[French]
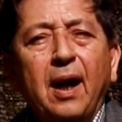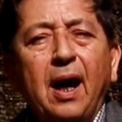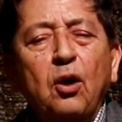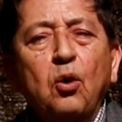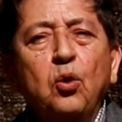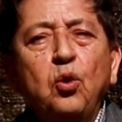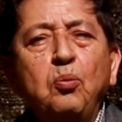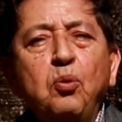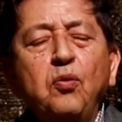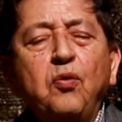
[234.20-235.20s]
alors que le
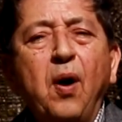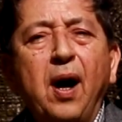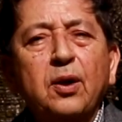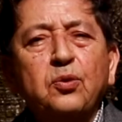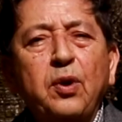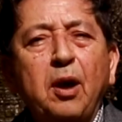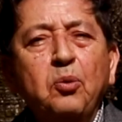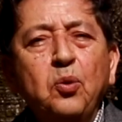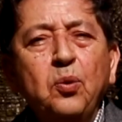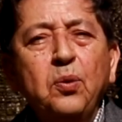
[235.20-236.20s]
pouvoir de
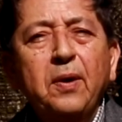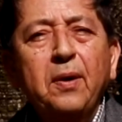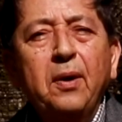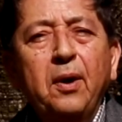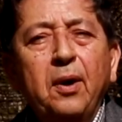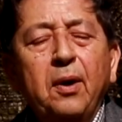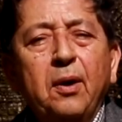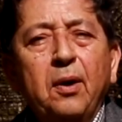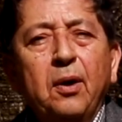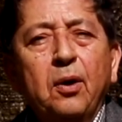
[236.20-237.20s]
l'amour
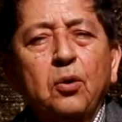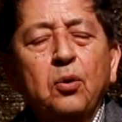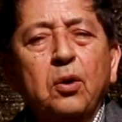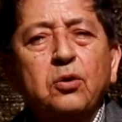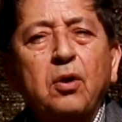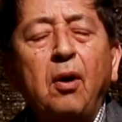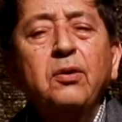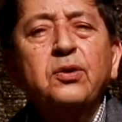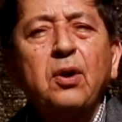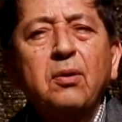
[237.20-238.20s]

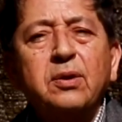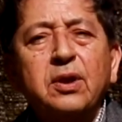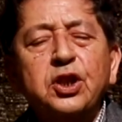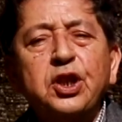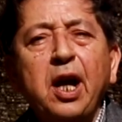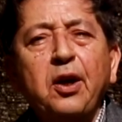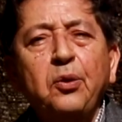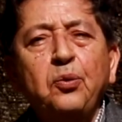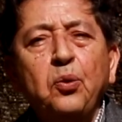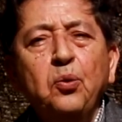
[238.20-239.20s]
transcende chacun
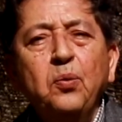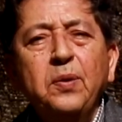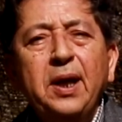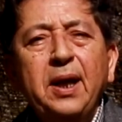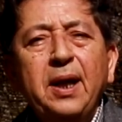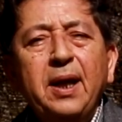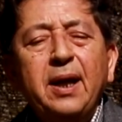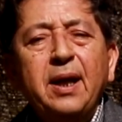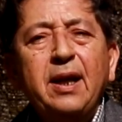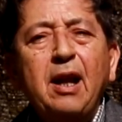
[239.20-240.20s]
de nous et